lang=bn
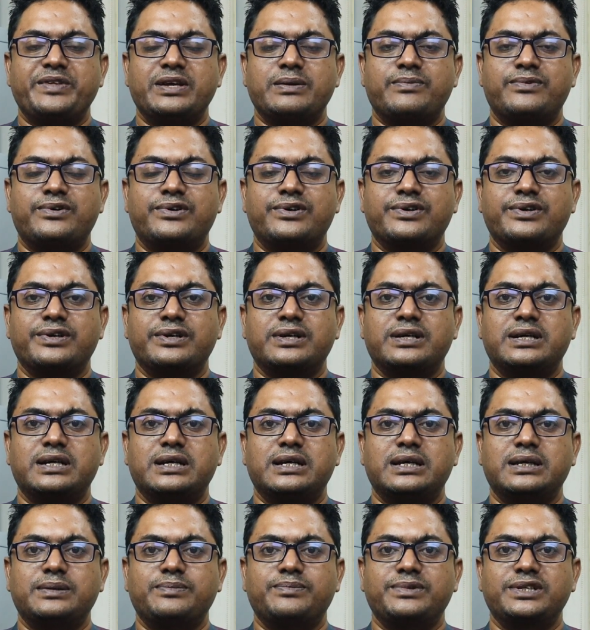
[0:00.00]
এবং
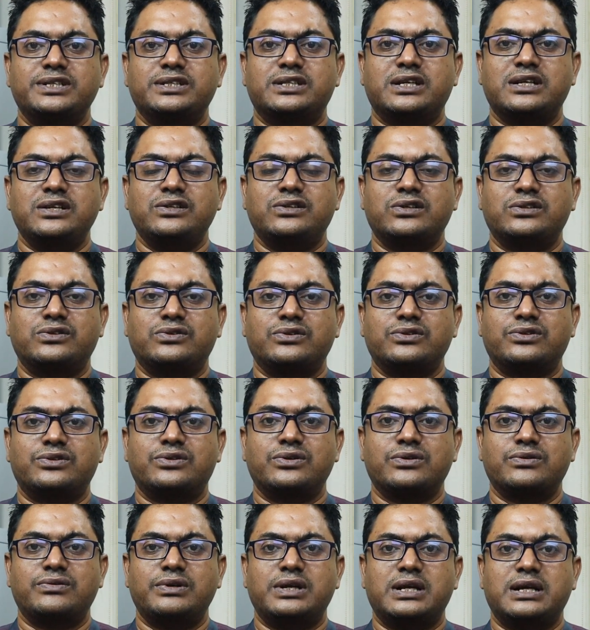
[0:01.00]
বিস্তারিত
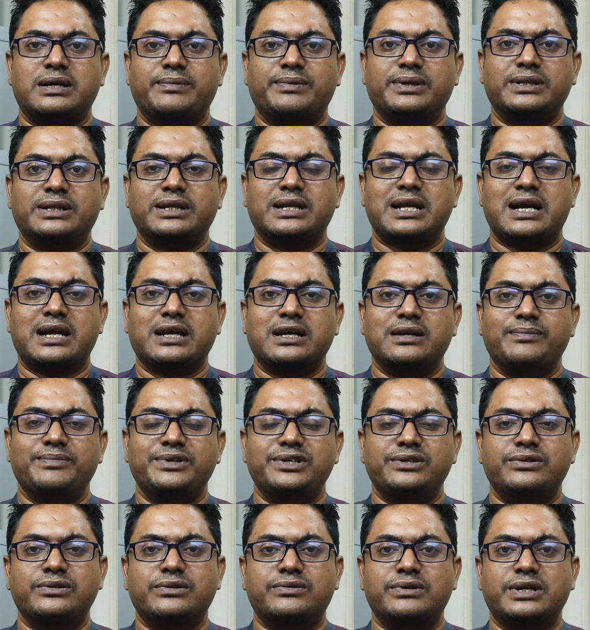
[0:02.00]
তথ্যগুলো আমাদের আগের
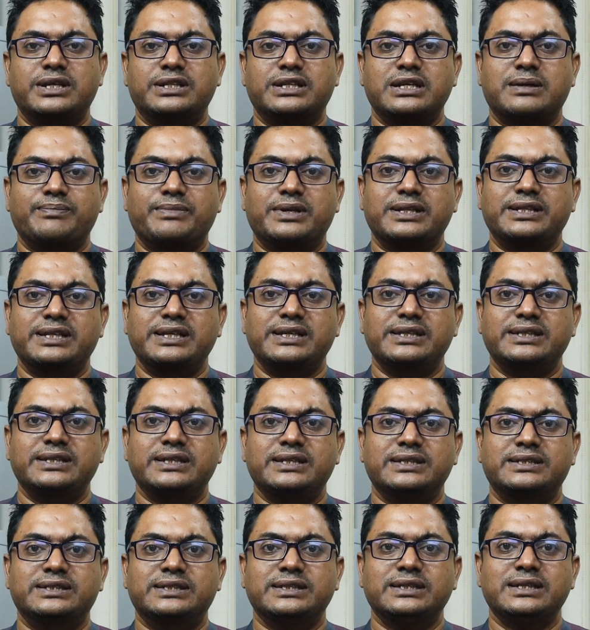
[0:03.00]
ভিডিওগুলোতে আমরা দিয়ে
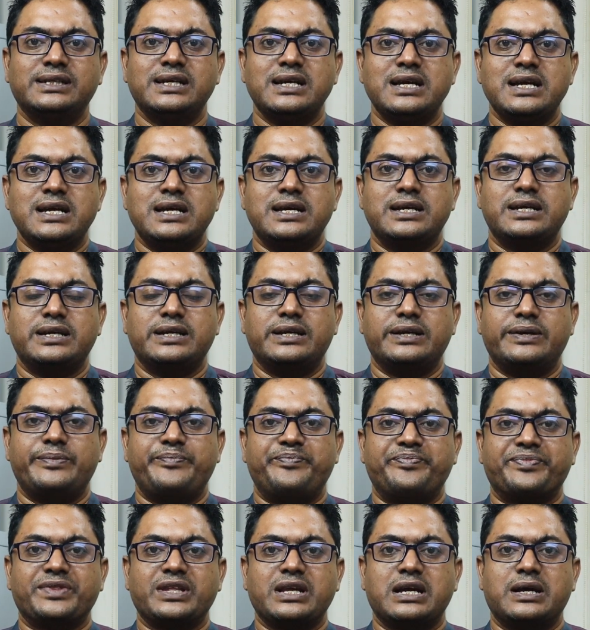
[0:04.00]
দিয়েছি
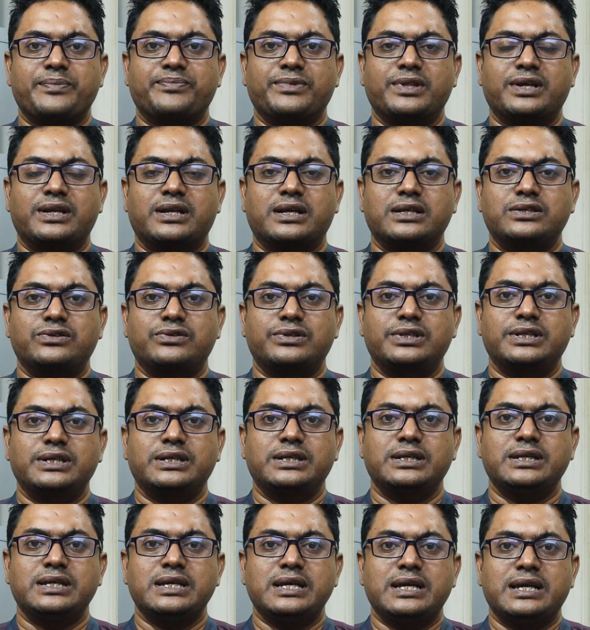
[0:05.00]
আপনারা যদি
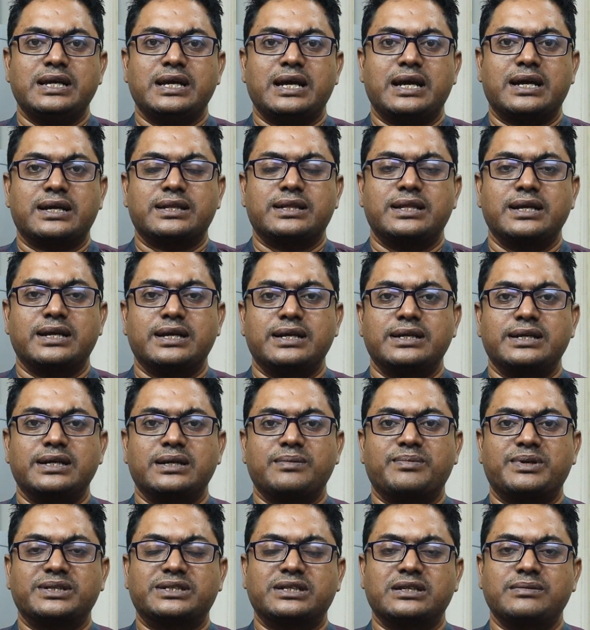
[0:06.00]
এক থেকে
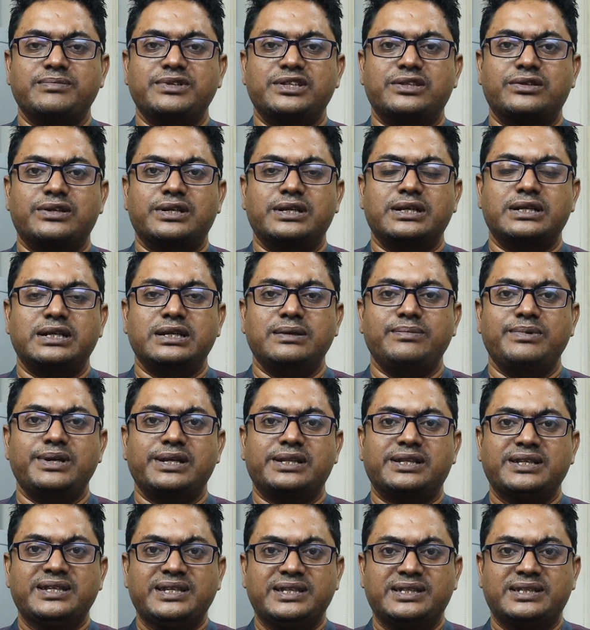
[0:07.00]
দেড় মাসের ভিতরে
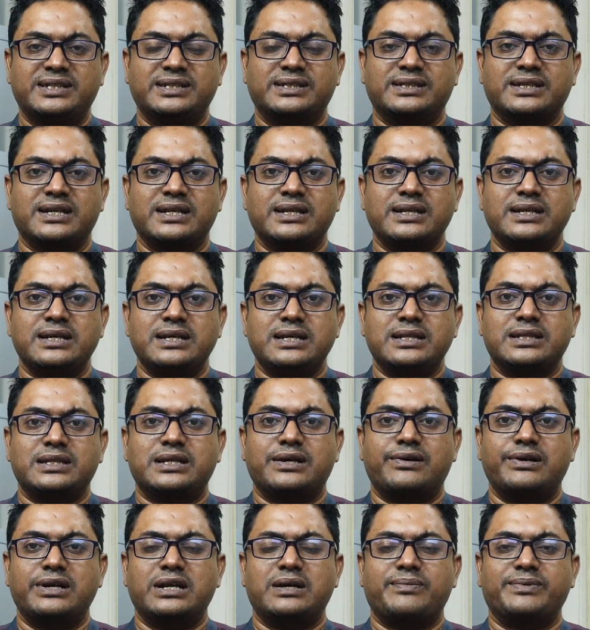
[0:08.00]
লিবিয়াতে যেতে চান
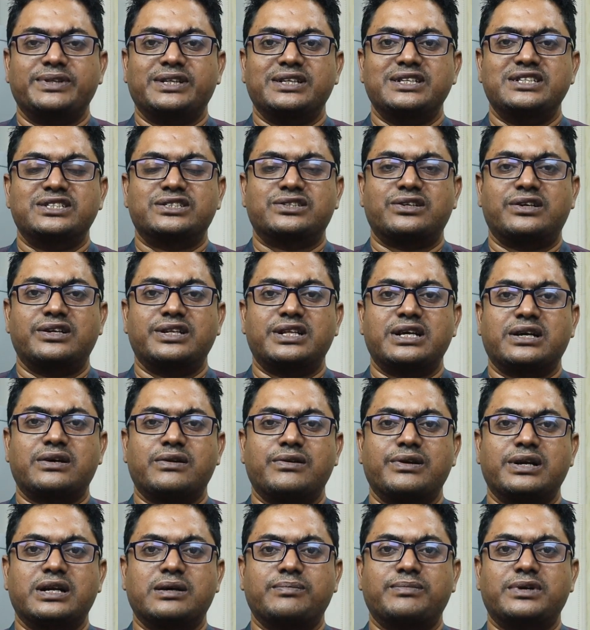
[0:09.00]
তাহলে আমাদের স্কুলের
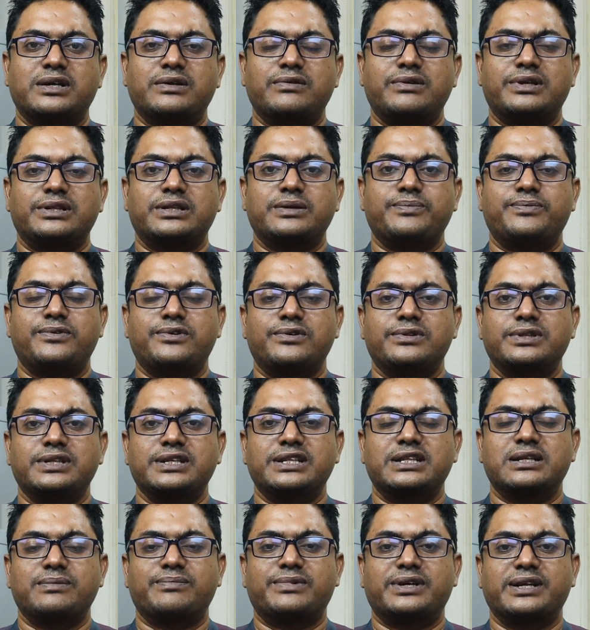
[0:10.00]
দেখানো নাম্বারগুলোতে ফোন
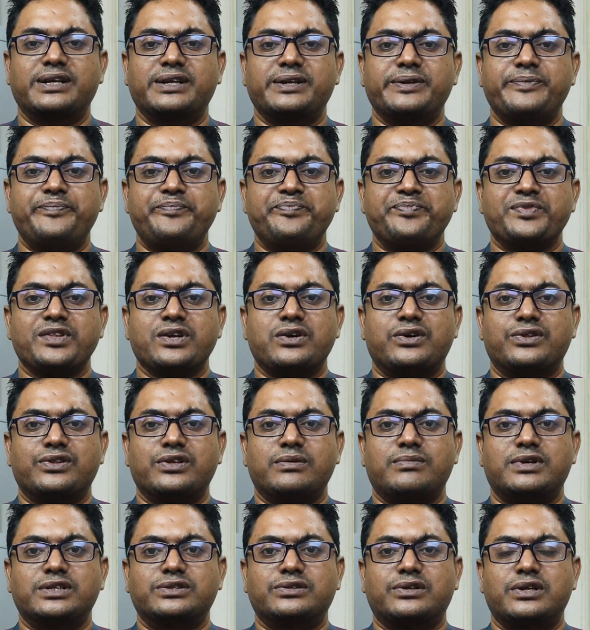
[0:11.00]
দিতে পারেন
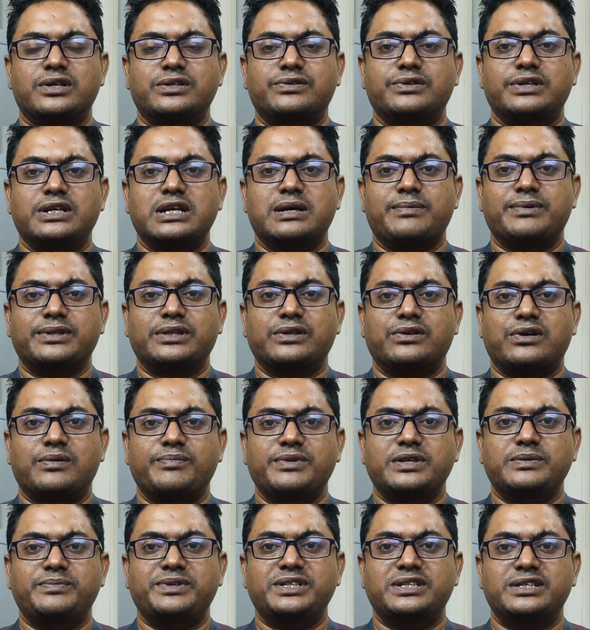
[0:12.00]
অথবা সরাসরি আমাদের
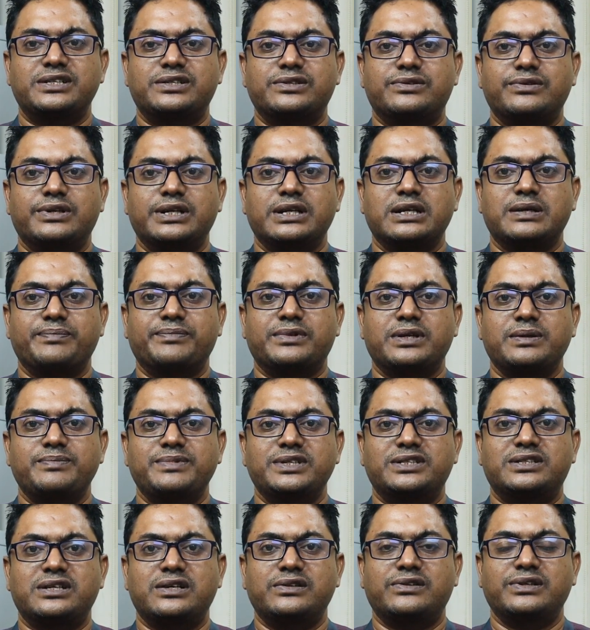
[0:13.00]
অফিস ভিজিট করে আপনারা
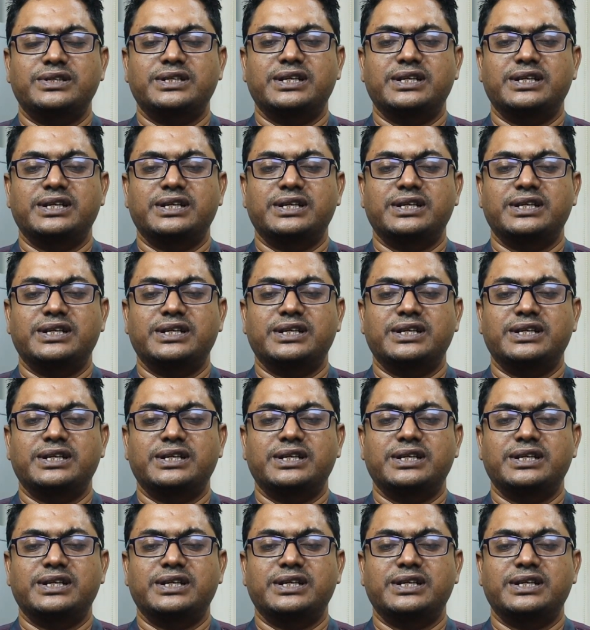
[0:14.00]
বিস্তারিত